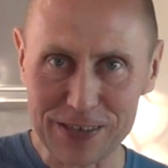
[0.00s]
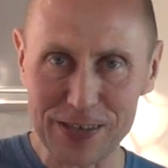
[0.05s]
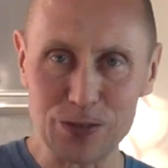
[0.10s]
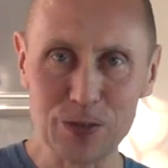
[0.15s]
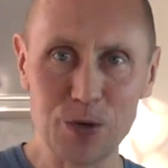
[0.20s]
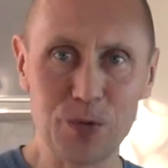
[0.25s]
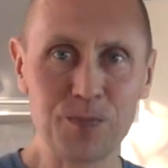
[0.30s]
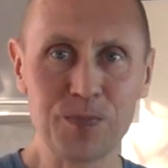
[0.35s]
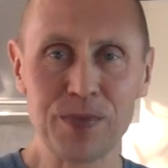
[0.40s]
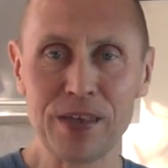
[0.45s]

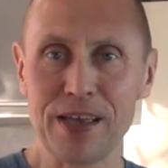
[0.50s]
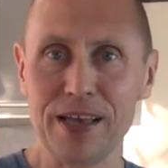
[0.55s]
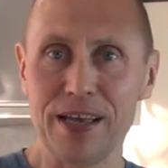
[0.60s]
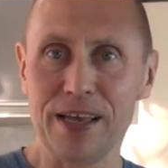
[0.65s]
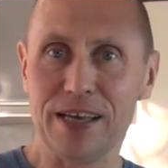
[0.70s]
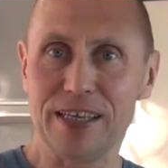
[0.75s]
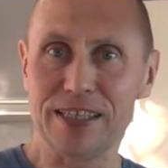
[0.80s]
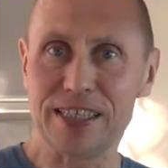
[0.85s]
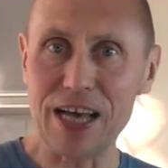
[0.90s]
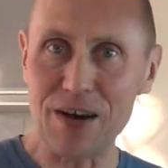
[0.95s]
внизу
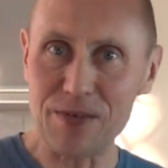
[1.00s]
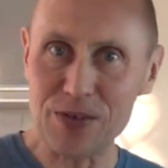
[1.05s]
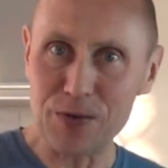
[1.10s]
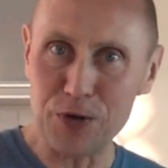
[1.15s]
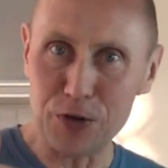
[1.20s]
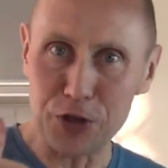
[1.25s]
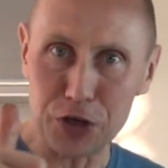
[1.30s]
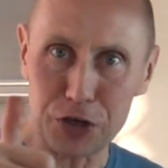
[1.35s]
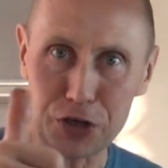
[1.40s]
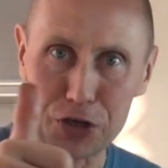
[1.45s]
ставьте
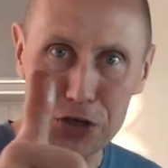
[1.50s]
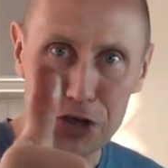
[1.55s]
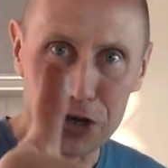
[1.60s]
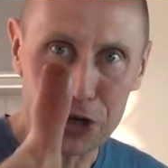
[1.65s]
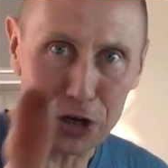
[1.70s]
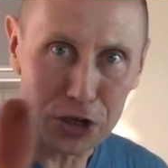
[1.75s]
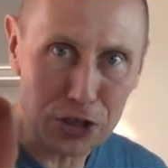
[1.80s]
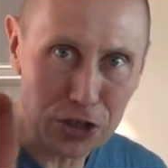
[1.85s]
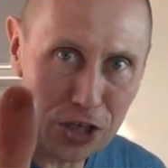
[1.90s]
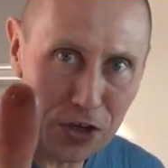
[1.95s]
вот такие
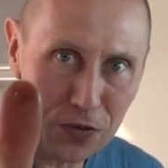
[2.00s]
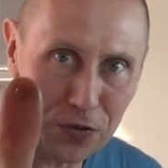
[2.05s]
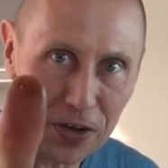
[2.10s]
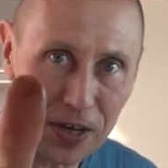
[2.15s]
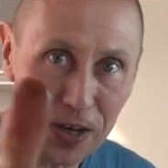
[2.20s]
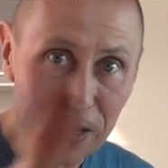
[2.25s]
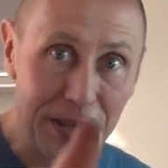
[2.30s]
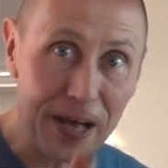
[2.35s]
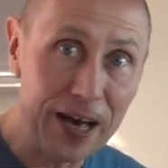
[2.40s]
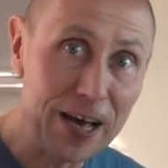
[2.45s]

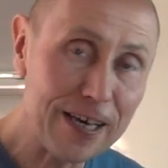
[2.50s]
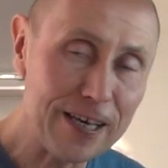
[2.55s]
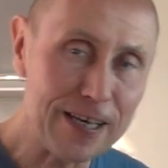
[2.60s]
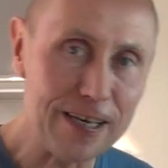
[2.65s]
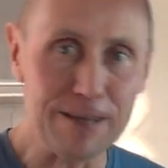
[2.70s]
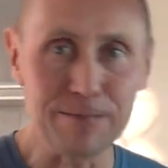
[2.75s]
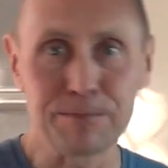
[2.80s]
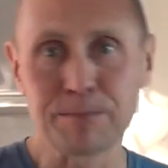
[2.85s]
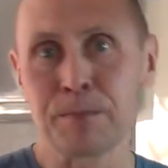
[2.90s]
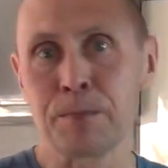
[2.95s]
красивые
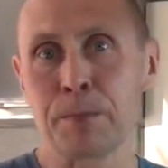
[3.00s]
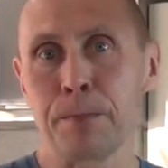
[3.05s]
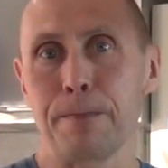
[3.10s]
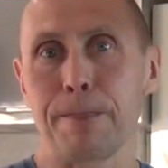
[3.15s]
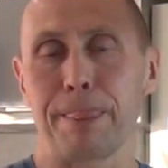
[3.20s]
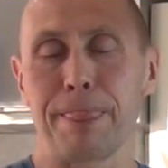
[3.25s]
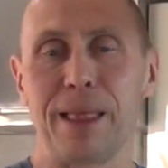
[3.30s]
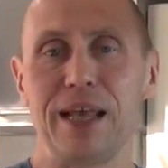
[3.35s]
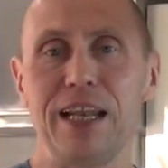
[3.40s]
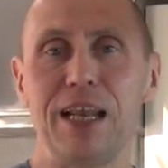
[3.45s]
лайки,
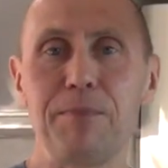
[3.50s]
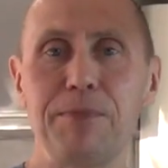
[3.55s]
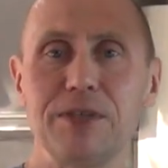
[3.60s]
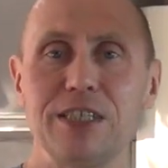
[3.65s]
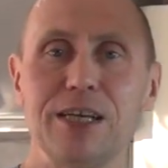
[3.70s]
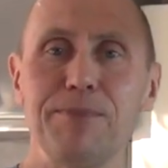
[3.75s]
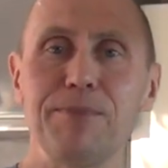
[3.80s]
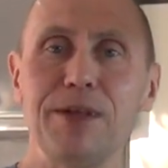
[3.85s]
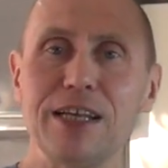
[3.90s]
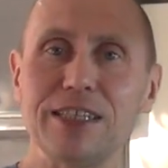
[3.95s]

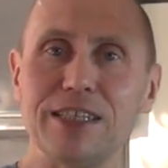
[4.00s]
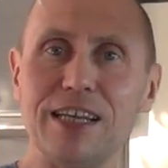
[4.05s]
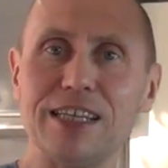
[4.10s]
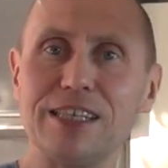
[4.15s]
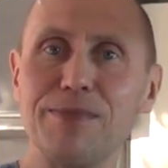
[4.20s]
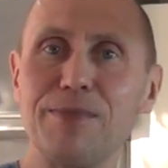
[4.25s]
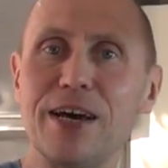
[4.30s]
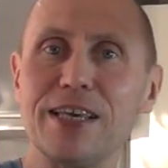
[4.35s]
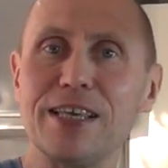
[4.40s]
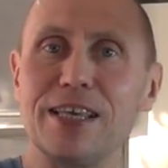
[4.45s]

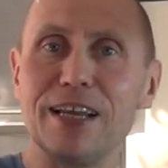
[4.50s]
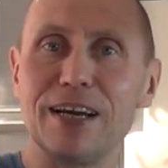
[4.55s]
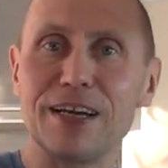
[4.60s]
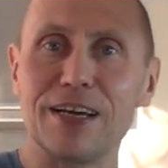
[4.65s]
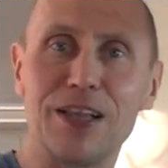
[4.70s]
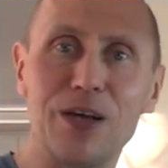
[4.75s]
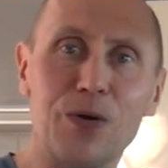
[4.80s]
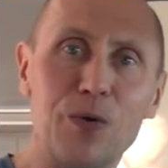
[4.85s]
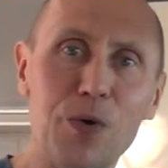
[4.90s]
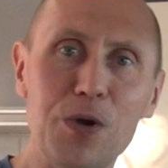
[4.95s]
нажимайте на
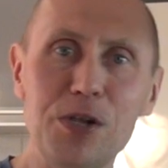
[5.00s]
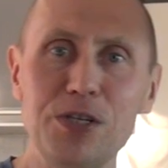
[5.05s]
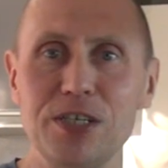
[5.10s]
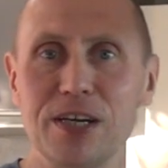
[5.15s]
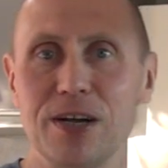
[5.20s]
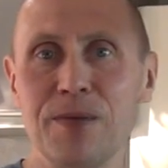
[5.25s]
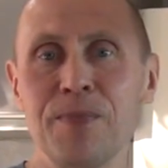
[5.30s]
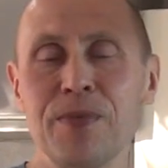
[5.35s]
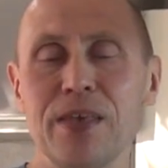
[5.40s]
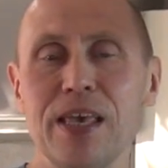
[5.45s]

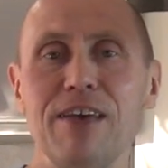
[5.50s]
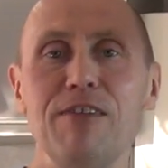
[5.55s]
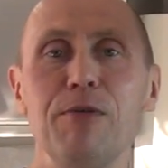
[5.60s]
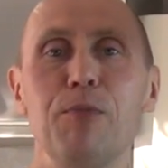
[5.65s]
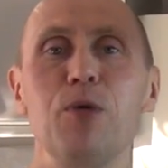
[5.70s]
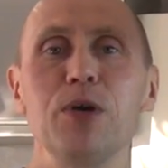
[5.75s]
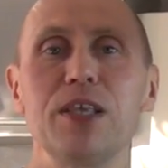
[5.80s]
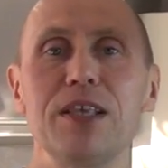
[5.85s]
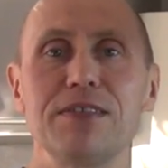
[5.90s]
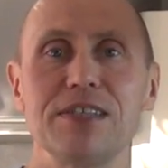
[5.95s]
колокольчик, и вы
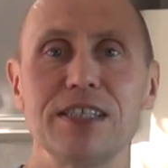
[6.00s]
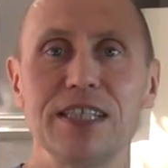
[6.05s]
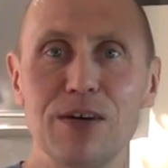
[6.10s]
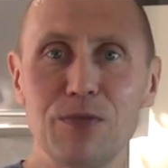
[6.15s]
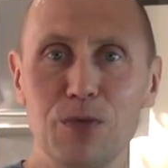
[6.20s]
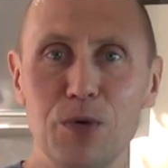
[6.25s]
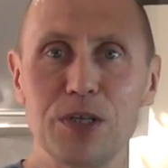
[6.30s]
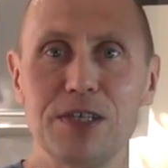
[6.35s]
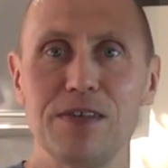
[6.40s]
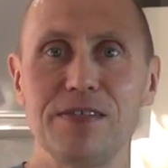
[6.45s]
будете всегда
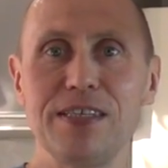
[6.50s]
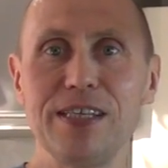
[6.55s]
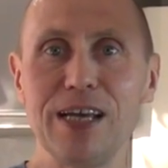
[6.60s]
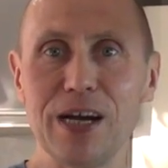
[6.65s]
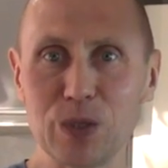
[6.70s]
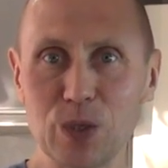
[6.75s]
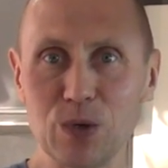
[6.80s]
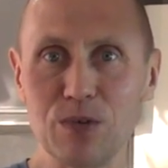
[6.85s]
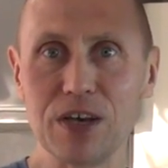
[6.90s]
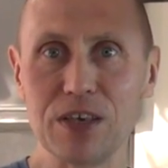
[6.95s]
в курсе
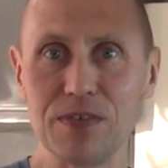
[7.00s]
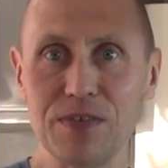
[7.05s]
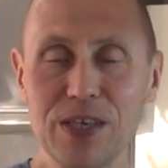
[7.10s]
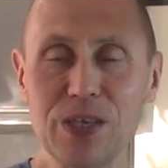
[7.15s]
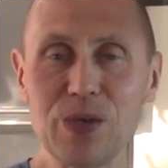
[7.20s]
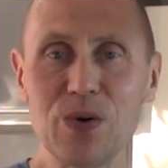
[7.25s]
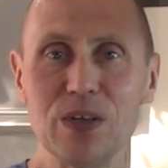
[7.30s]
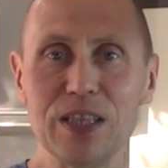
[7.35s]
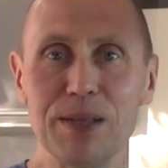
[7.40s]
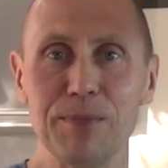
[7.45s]
всех новых
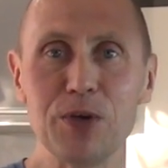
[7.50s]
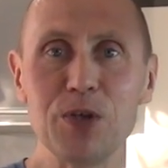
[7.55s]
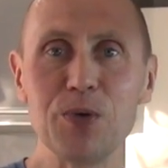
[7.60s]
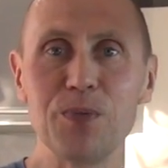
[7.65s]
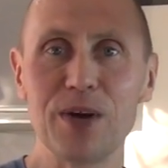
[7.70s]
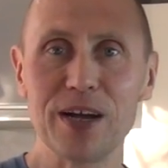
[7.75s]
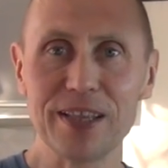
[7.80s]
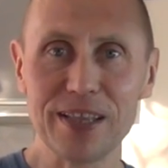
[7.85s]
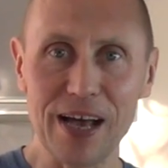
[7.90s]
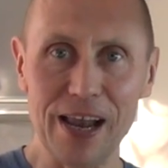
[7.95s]
видео на моем
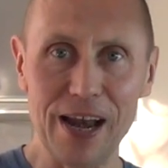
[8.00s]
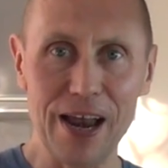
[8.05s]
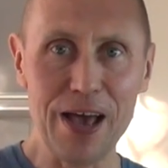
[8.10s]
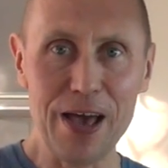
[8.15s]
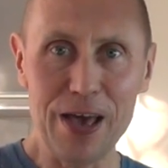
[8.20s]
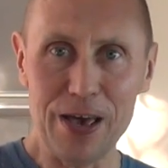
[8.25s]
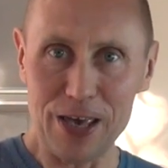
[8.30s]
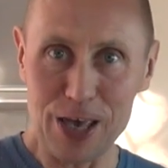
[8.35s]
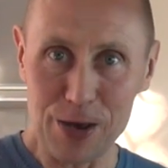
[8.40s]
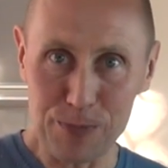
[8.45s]
канале.
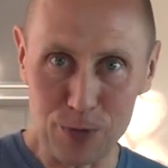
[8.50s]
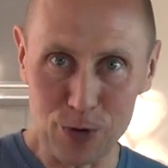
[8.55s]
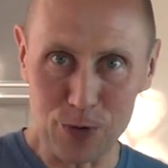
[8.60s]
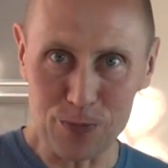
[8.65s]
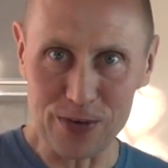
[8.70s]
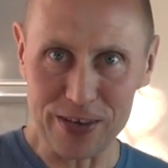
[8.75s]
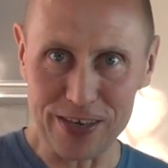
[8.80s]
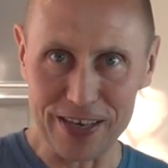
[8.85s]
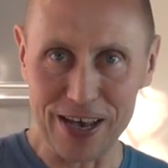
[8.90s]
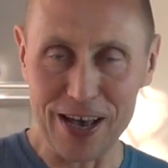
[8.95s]
И
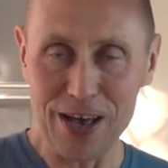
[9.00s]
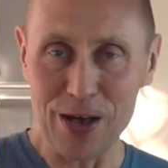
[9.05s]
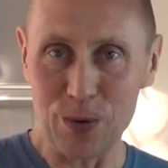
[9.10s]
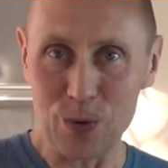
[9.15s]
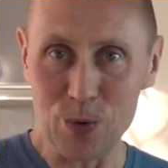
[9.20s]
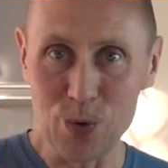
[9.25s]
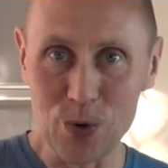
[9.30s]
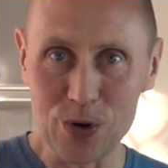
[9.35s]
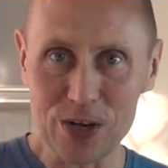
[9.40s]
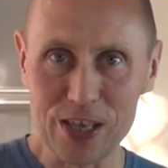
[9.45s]
помните,
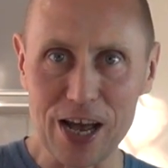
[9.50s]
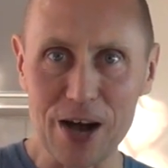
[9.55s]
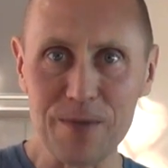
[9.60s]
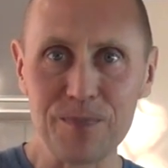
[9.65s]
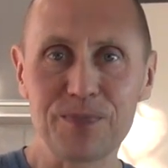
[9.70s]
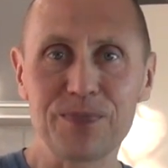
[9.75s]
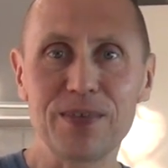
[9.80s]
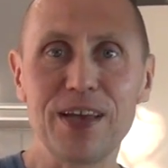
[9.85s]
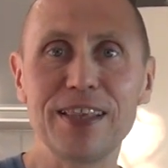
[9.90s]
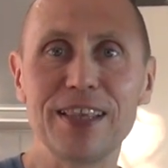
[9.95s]
кухня –
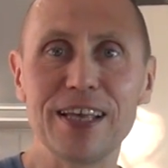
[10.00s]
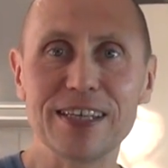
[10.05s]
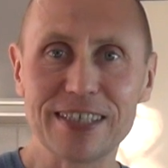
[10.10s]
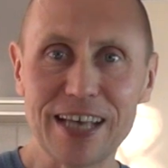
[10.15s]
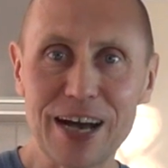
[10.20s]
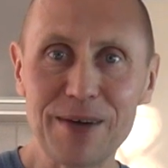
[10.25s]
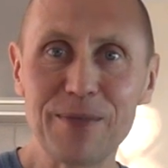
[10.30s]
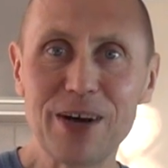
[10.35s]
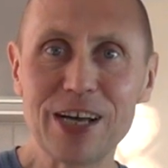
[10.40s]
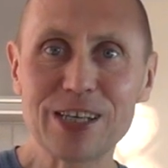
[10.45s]
это
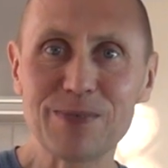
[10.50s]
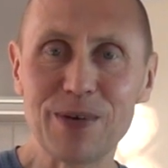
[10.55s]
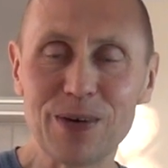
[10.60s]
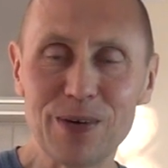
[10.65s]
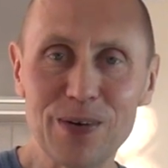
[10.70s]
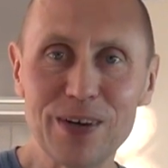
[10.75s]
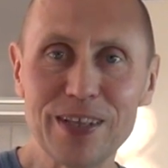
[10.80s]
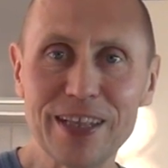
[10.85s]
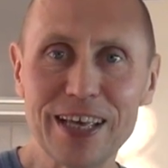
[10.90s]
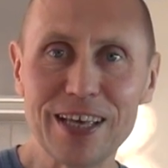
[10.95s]
самое
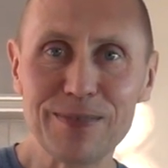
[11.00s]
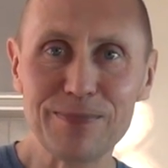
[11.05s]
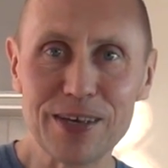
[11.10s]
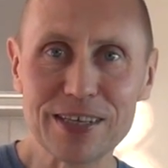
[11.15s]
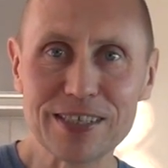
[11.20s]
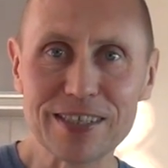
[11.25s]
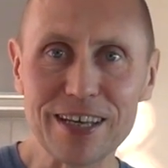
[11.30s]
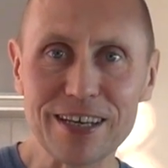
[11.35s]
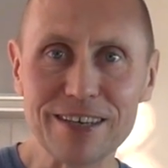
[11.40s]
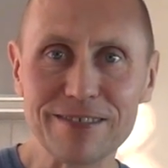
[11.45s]
спокойное
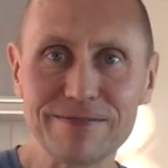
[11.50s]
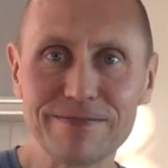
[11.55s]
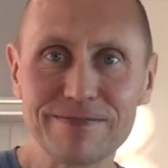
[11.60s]
место.